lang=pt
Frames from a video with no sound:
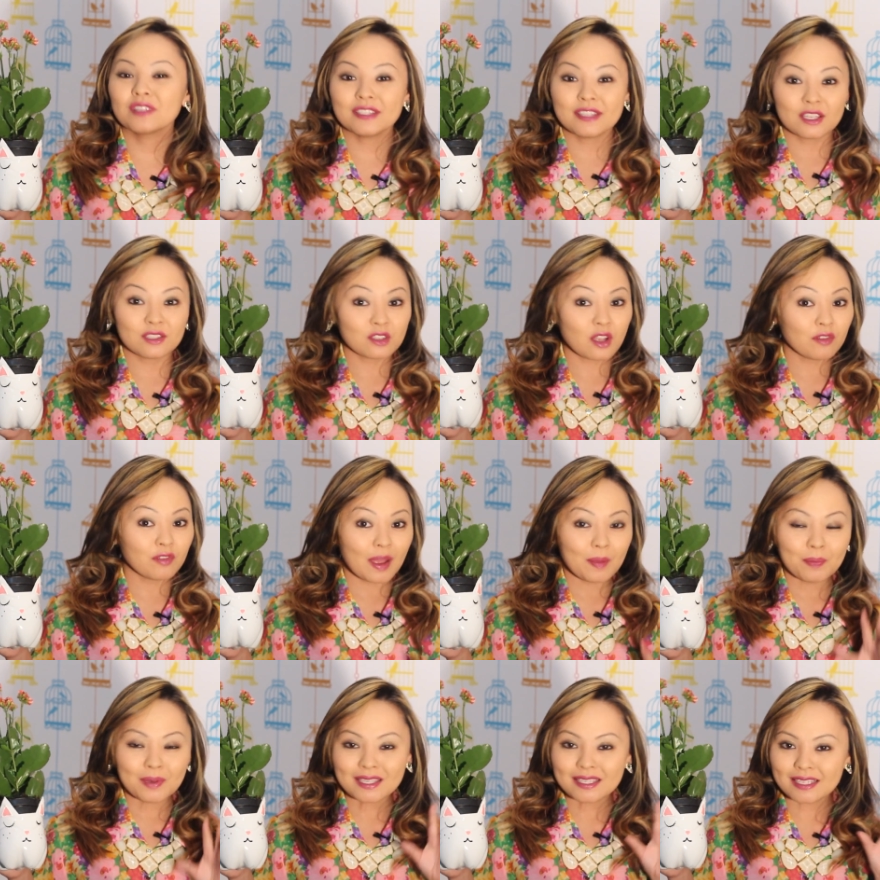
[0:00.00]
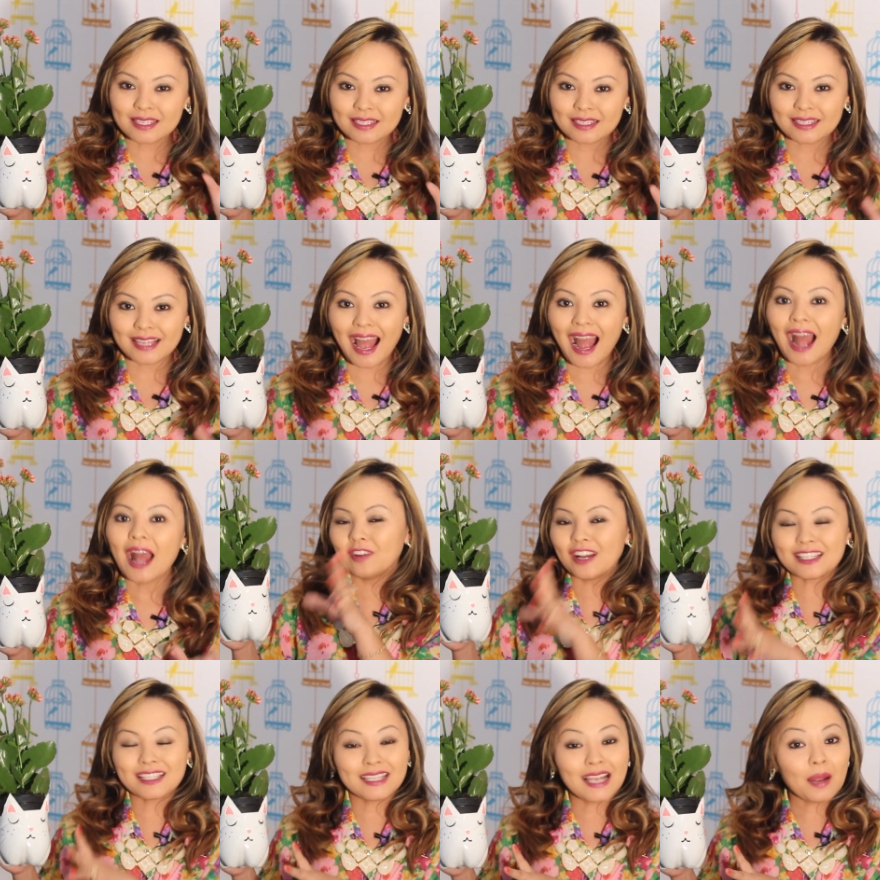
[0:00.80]
Você só vai precisar
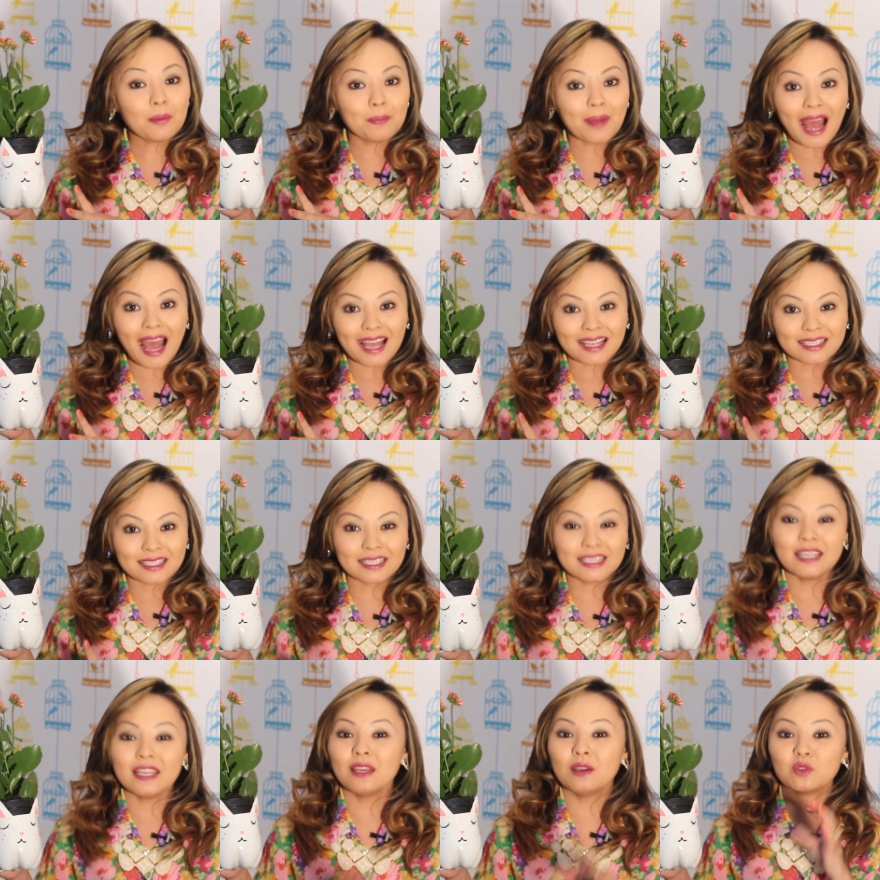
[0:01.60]
fazer a base.